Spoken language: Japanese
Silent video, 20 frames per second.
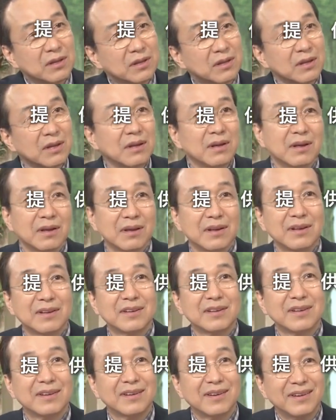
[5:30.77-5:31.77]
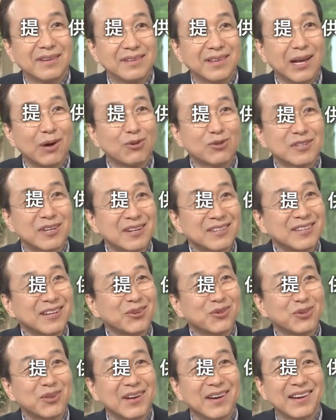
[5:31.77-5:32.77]
典って倒さ
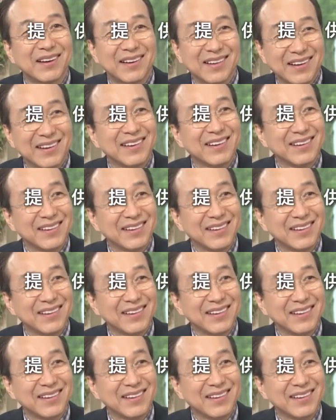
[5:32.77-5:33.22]
れたような、